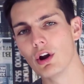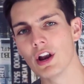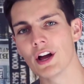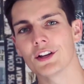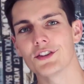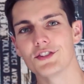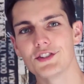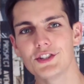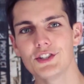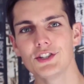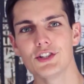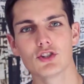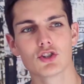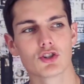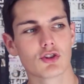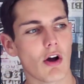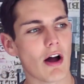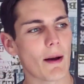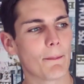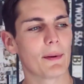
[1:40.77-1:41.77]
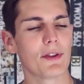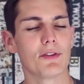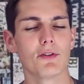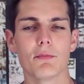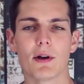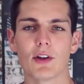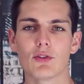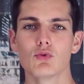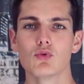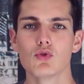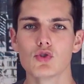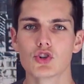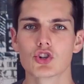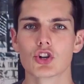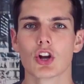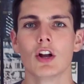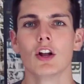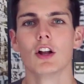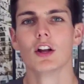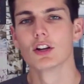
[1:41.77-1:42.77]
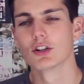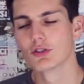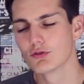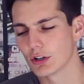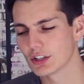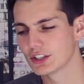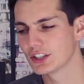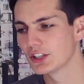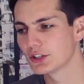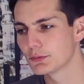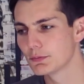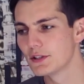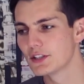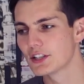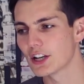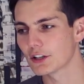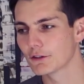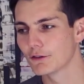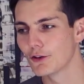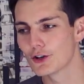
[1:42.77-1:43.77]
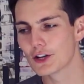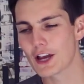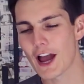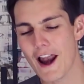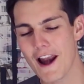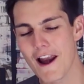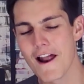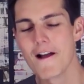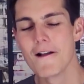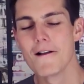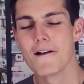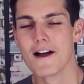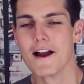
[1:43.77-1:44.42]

lundi je sors à peine de ma douche, je vois que c'est ce message vocal.